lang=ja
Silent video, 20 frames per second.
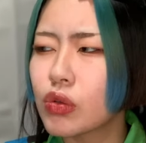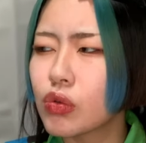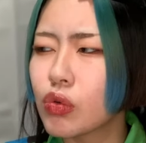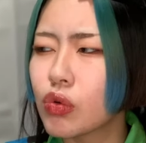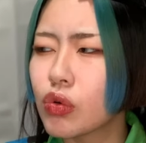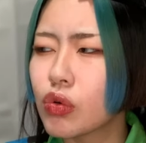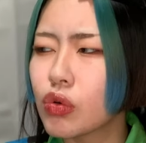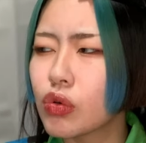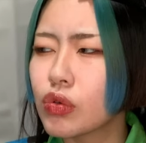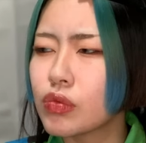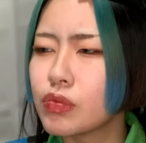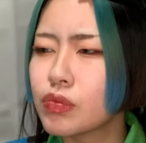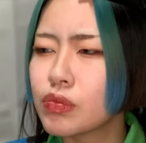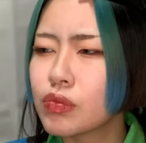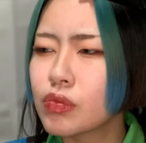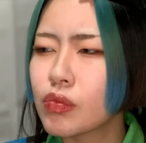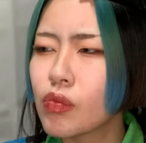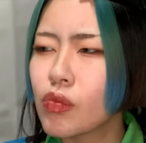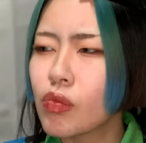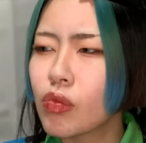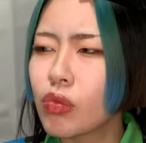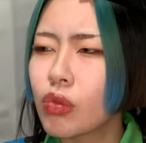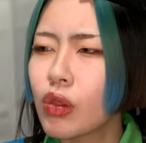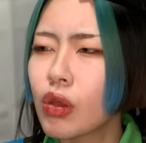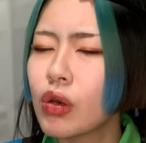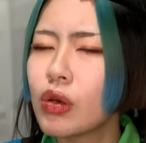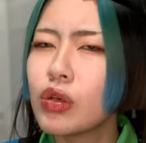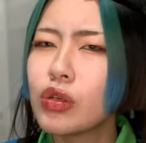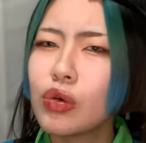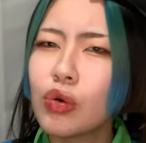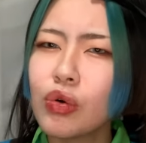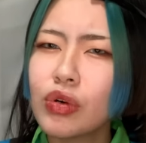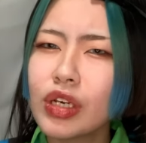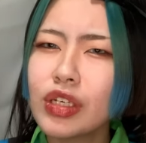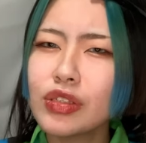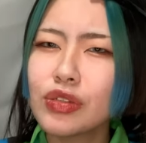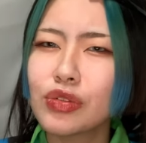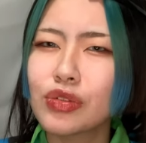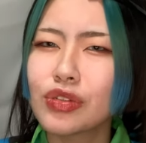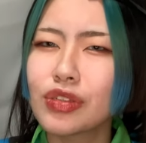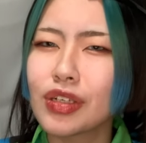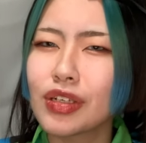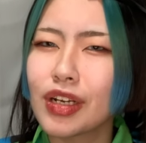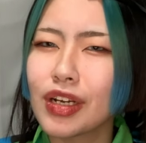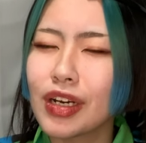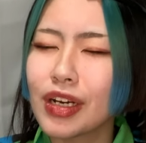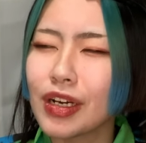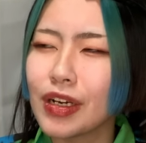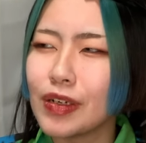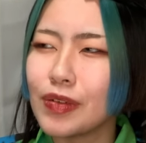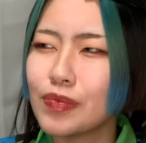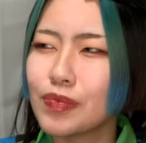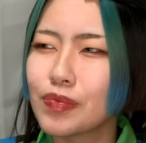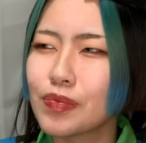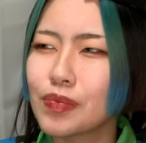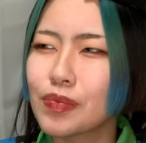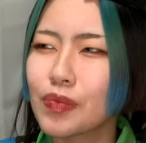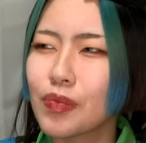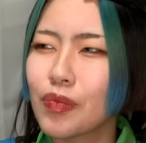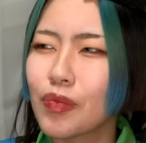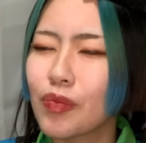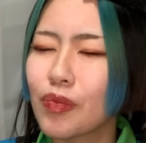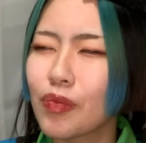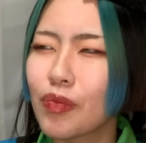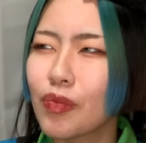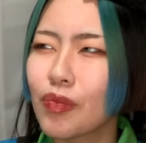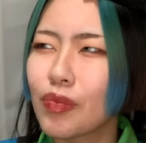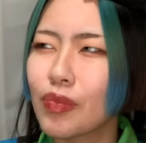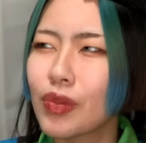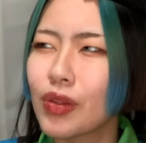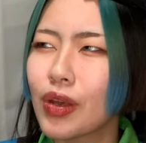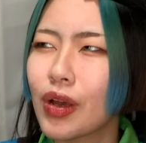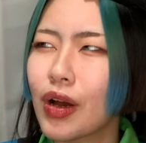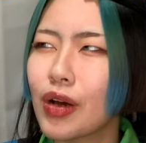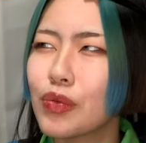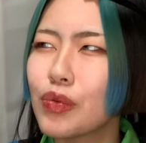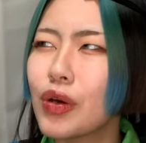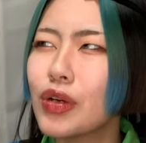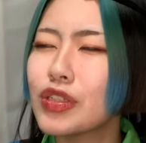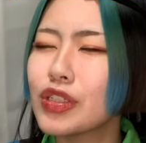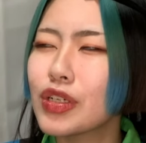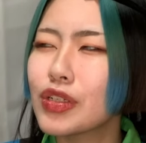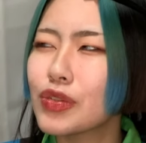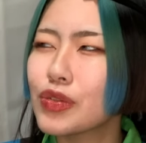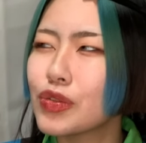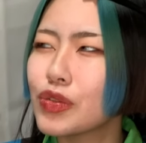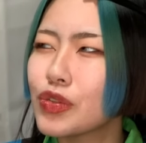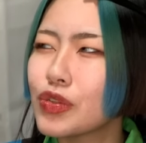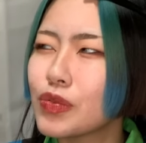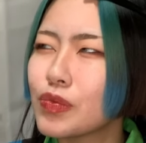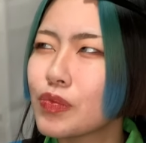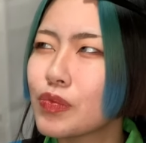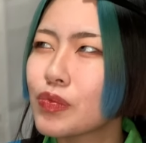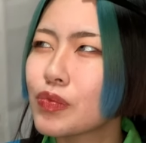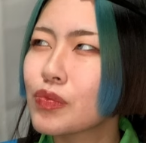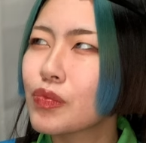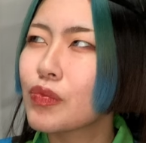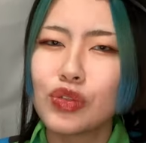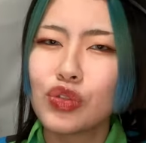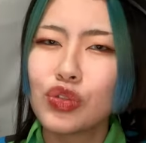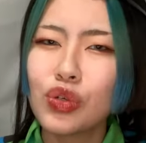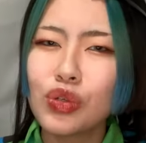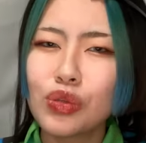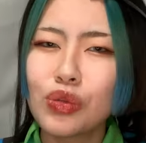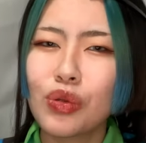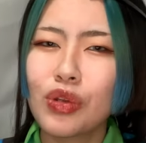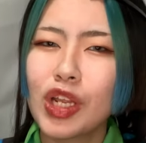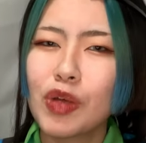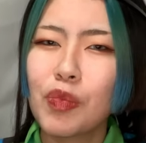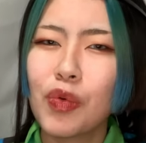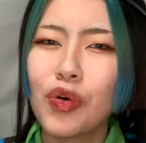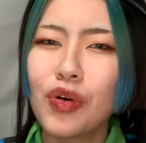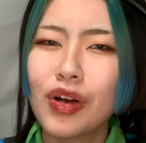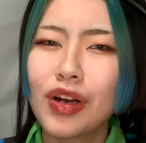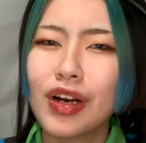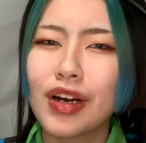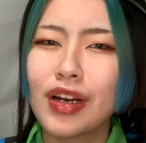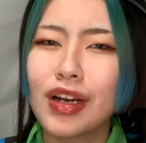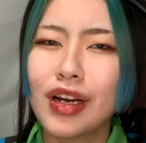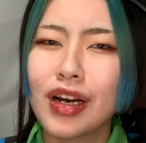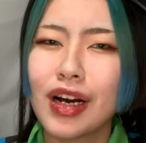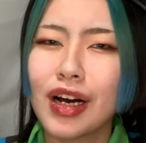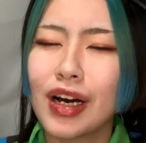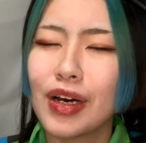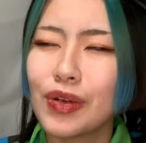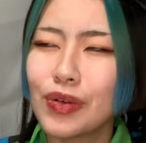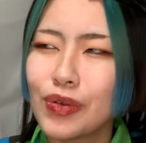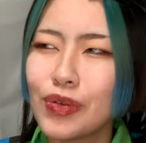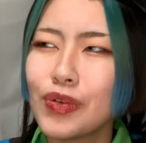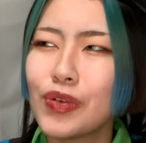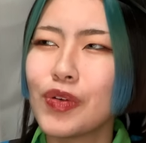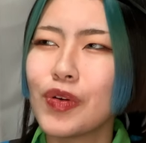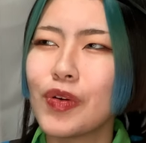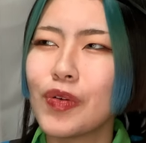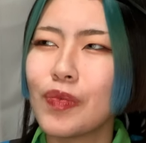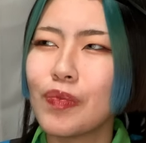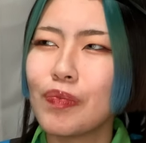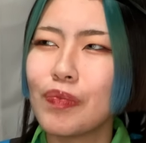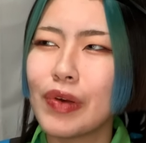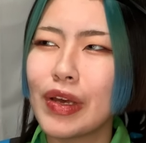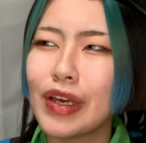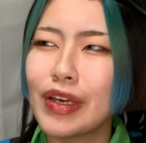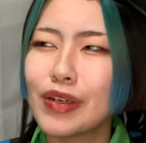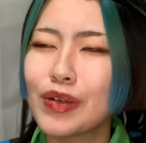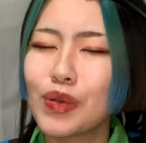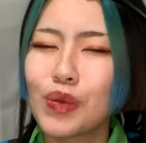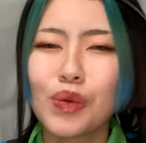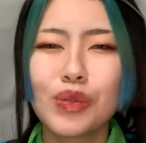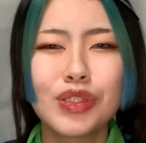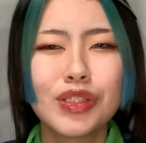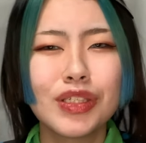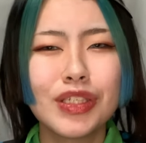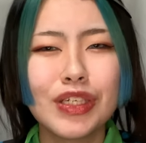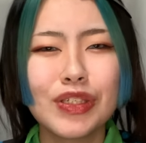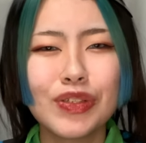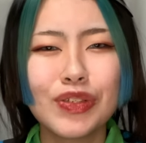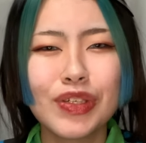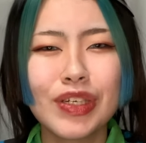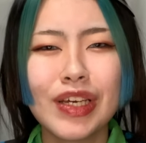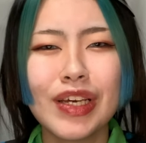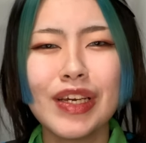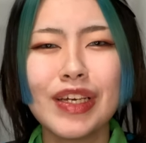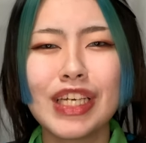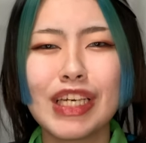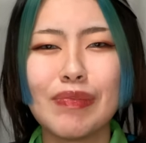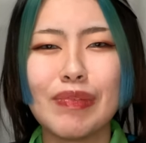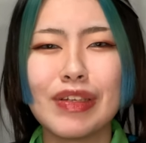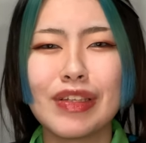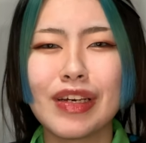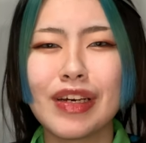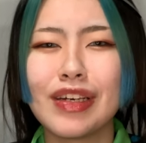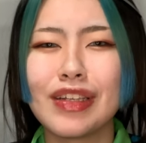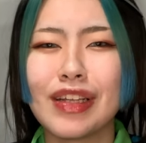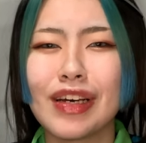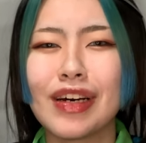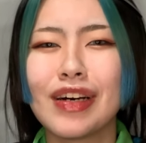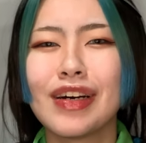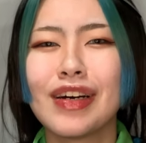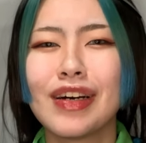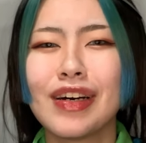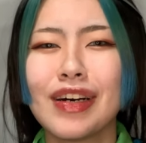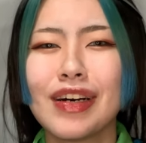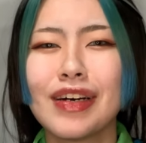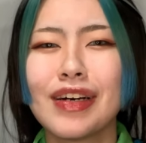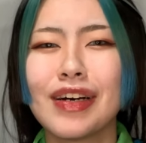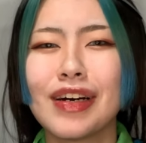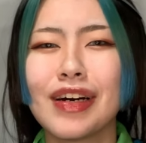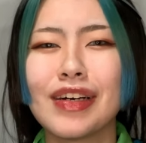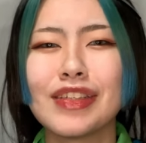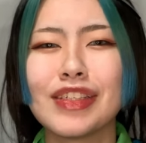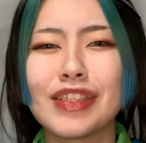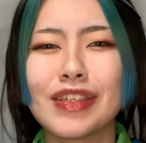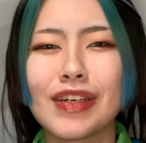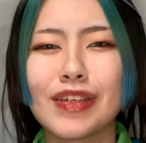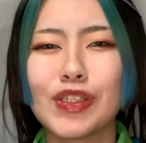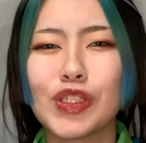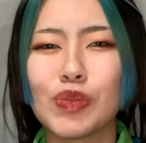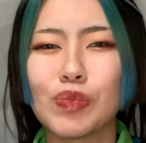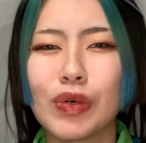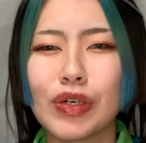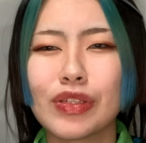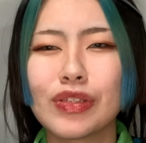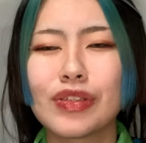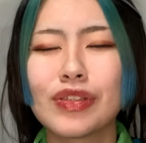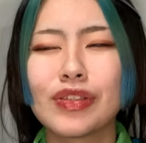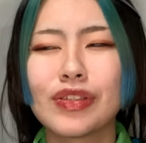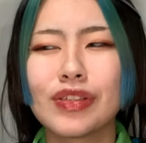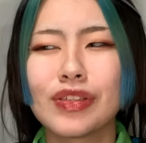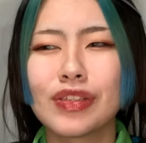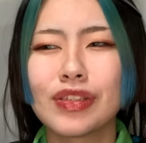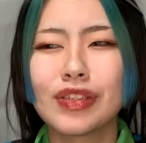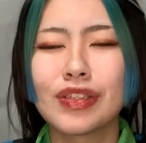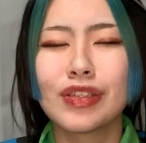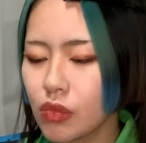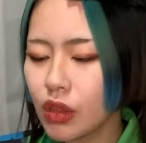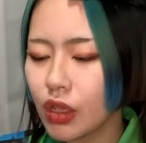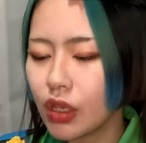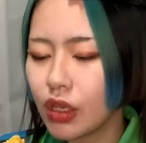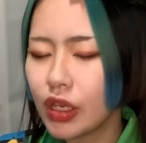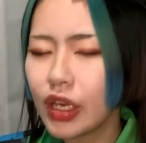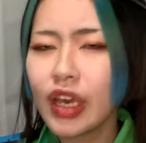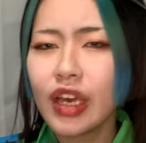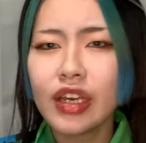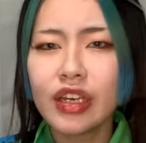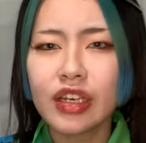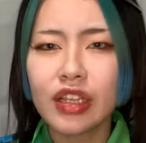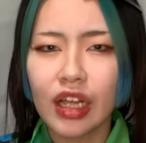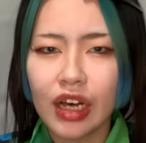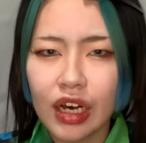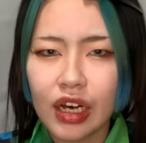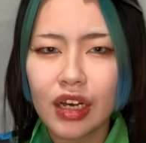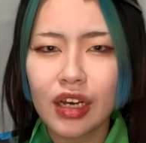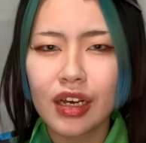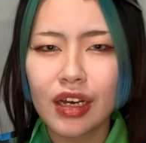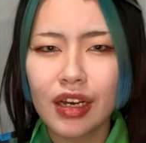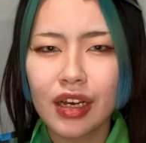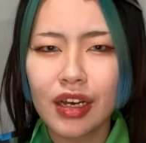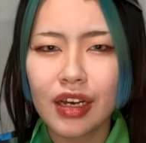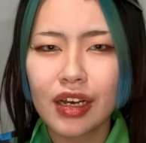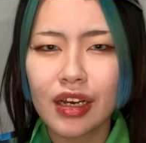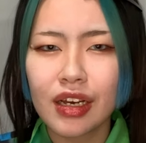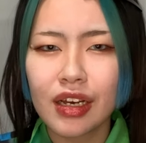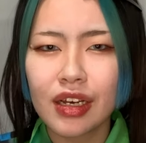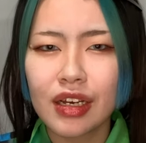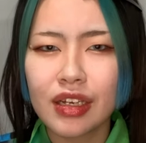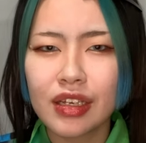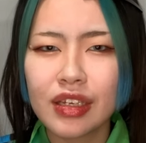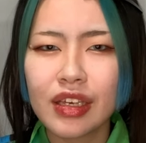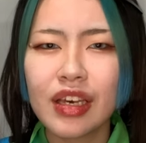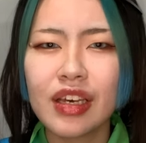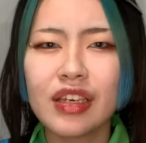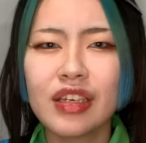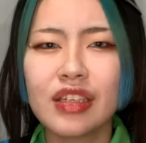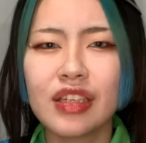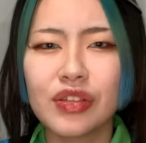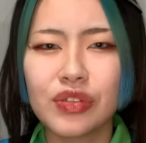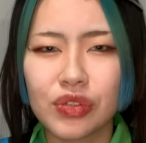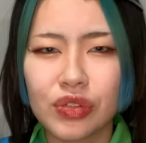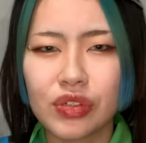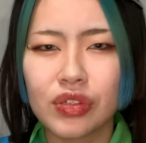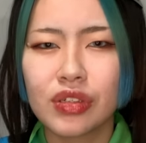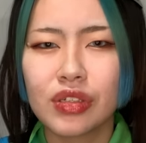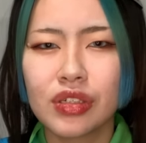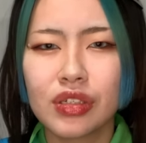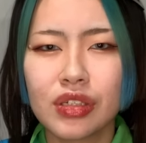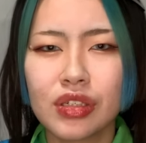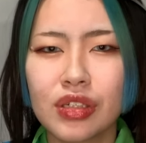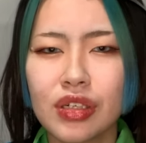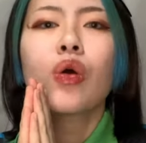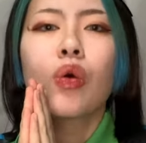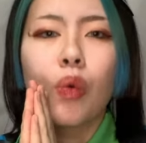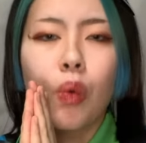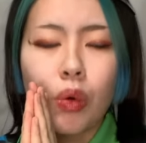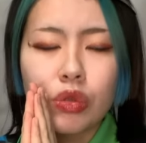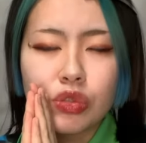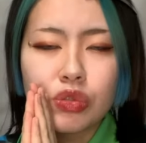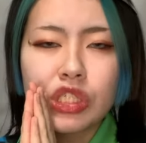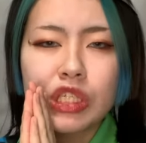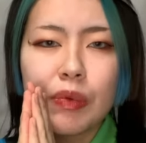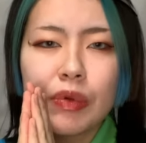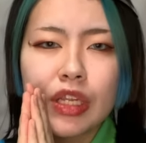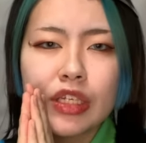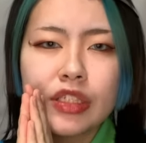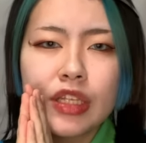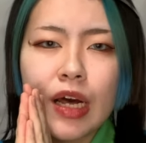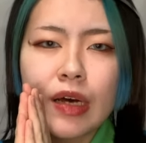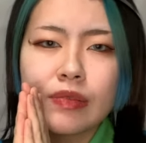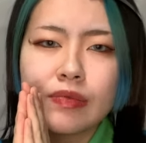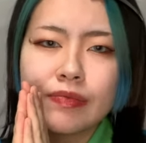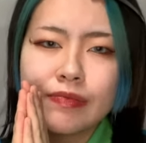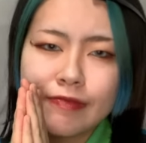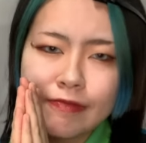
の表現するならあの味がするちょっとレモン感があるベイクドチーズケーキみたいな味がしますケーキだケーキですごちそうさまでした